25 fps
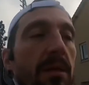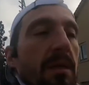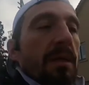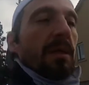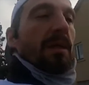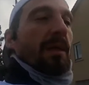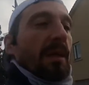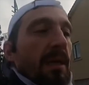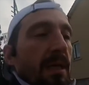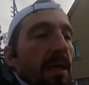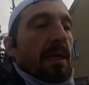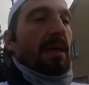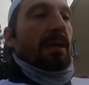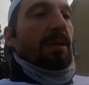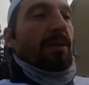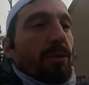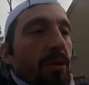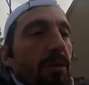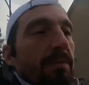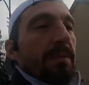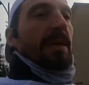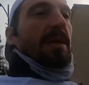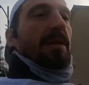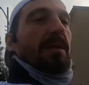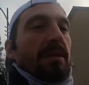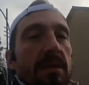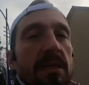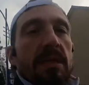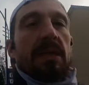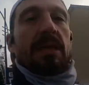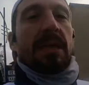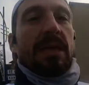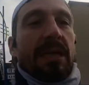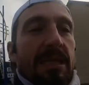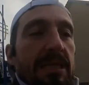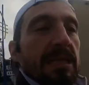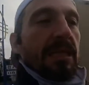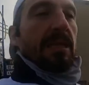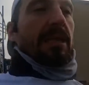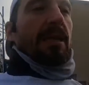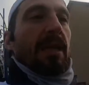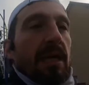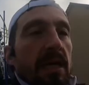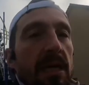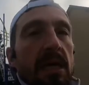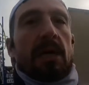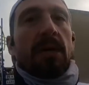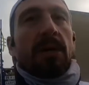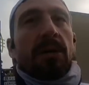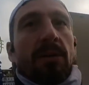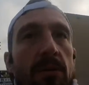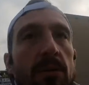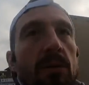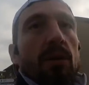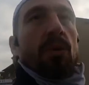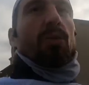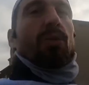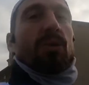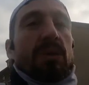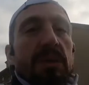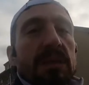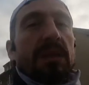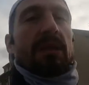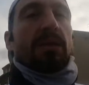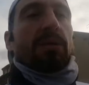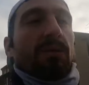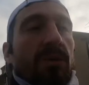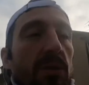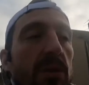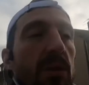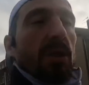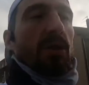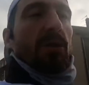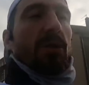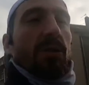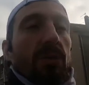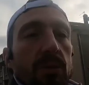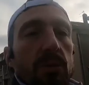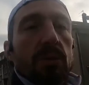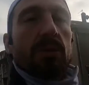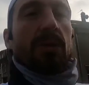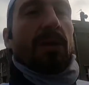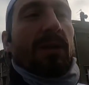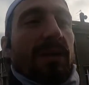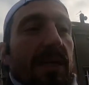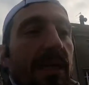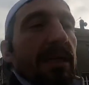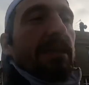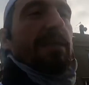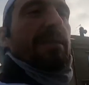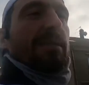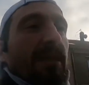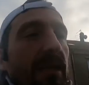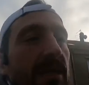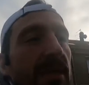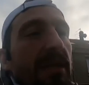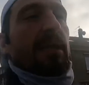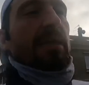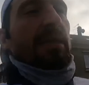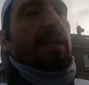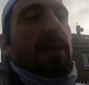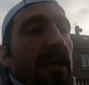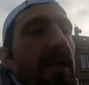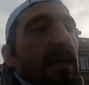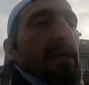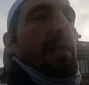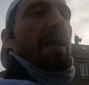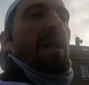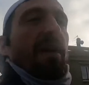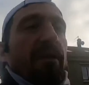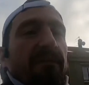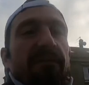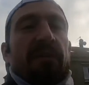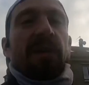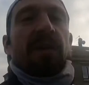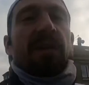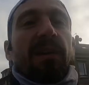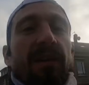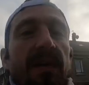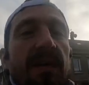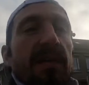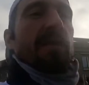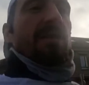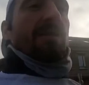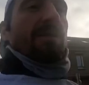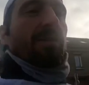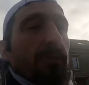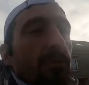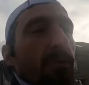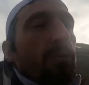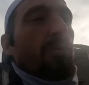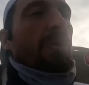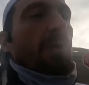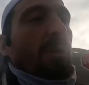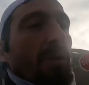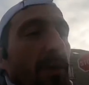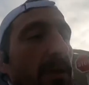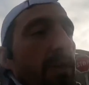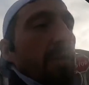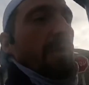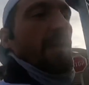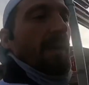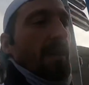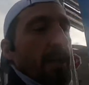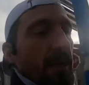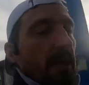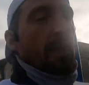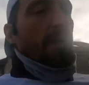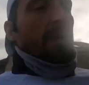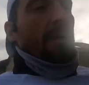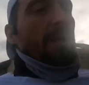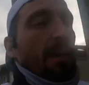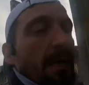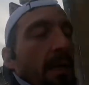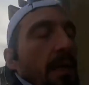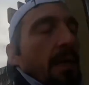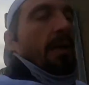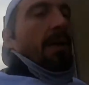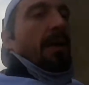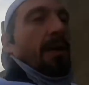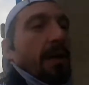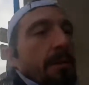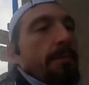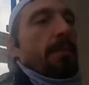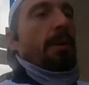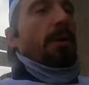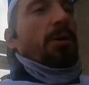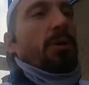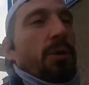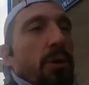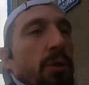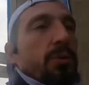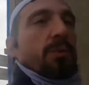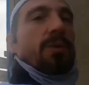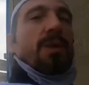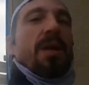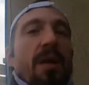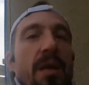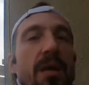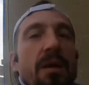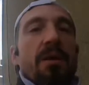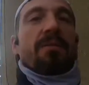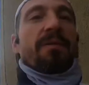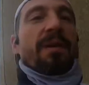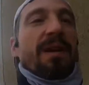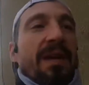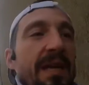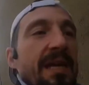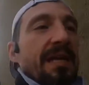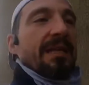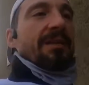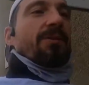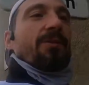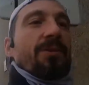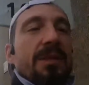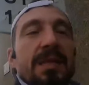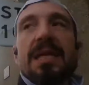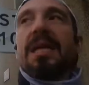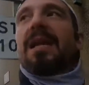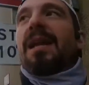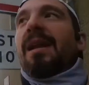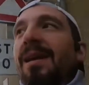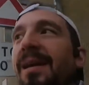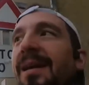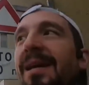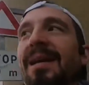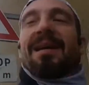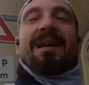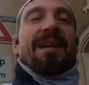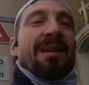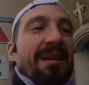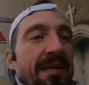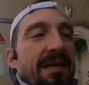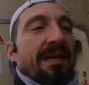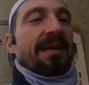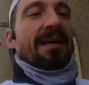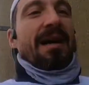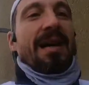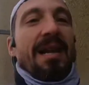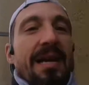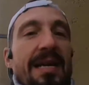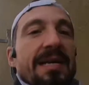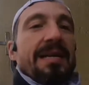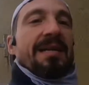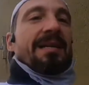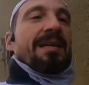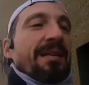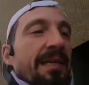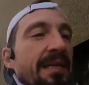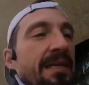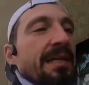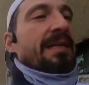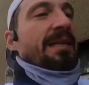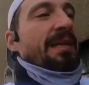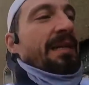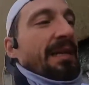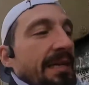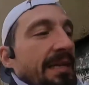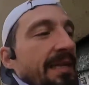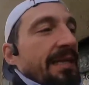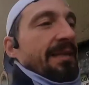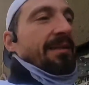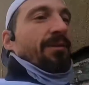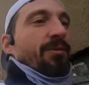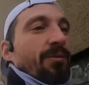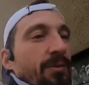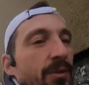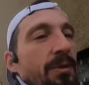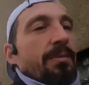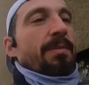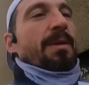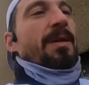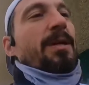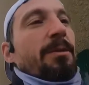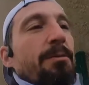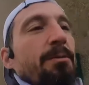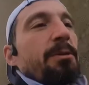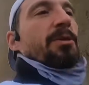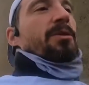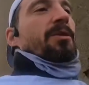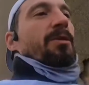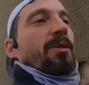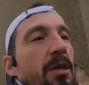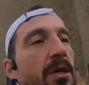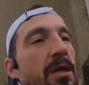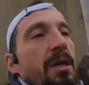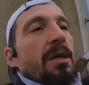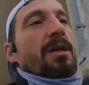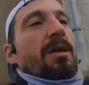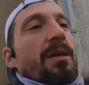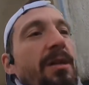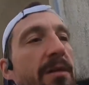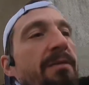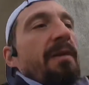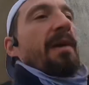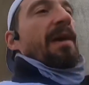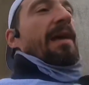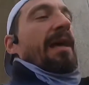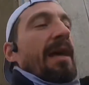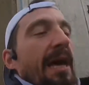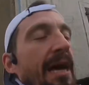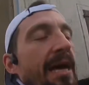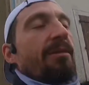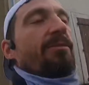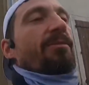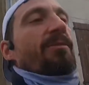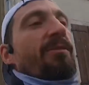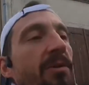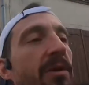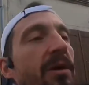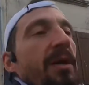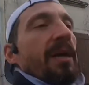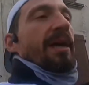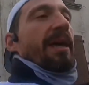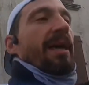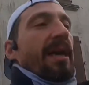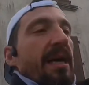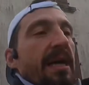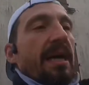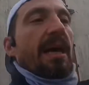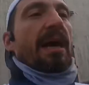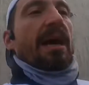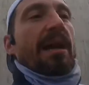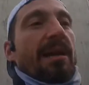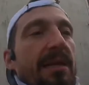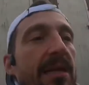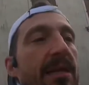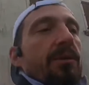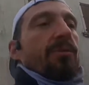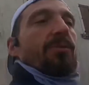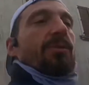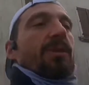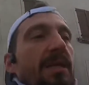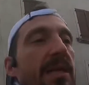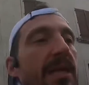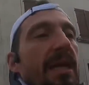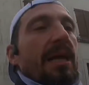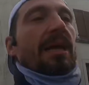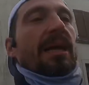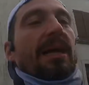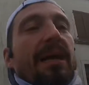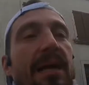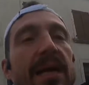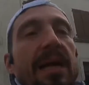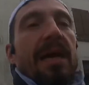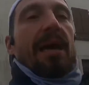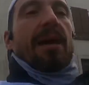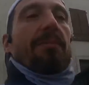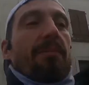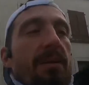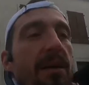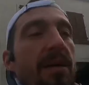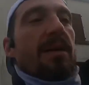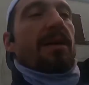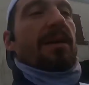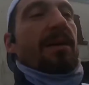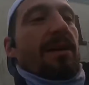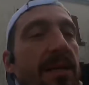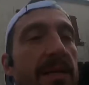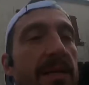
Euh, demain. J'ai une grosse séance, 2h15 à faire. Donc, et euh, eh ben aujourd'hui, on va y aller tranquille. Voilà. Donc demain, je pense que je vais à nouveau allier l'utile à l'agréable.